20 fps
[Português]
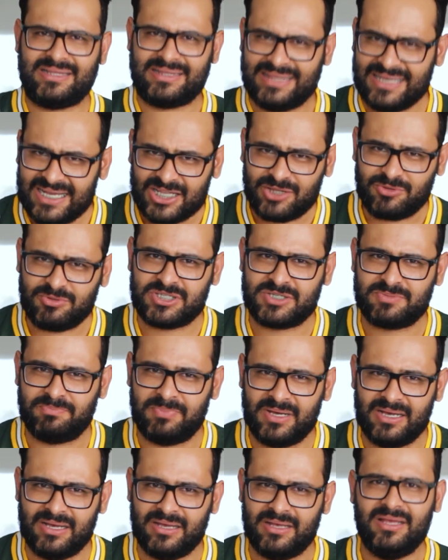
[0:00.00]
tanto
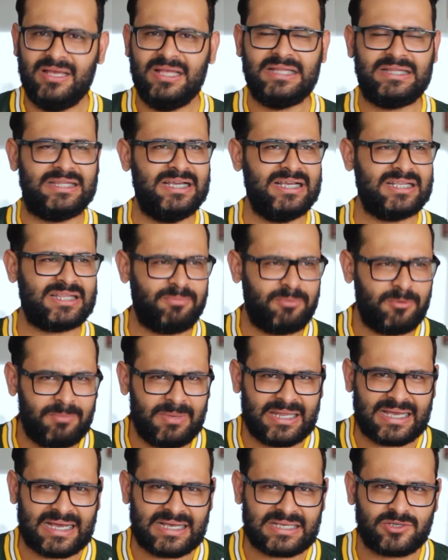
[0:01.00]
spam, tanta
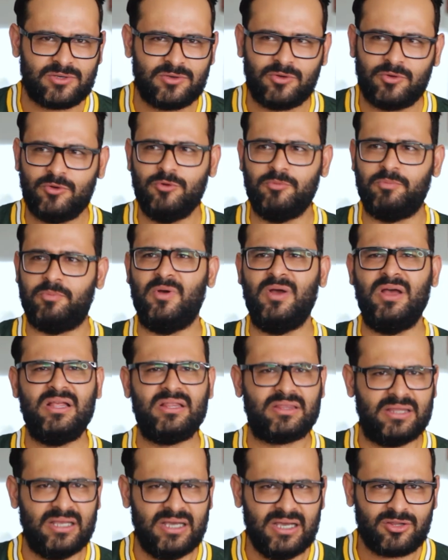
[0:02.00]
publicação em grupo,
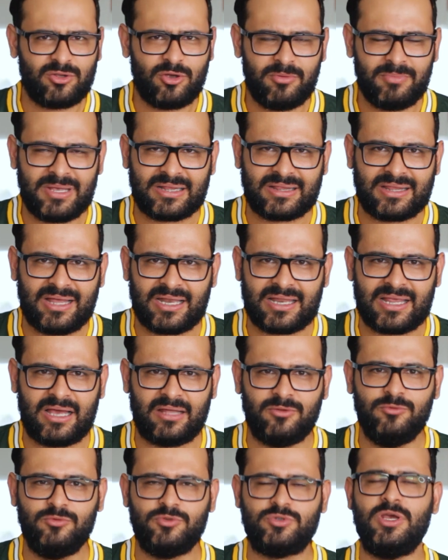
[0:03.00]
tanto comentário em
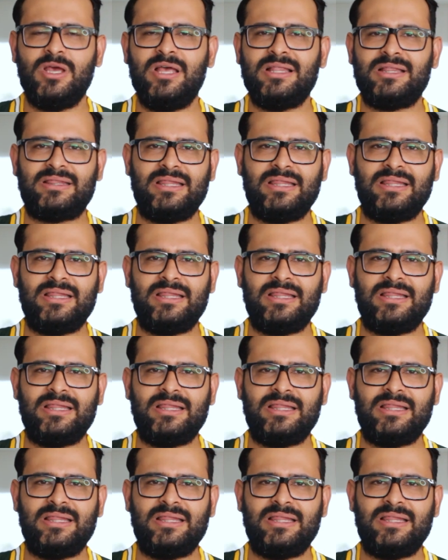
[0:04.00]
anúncio,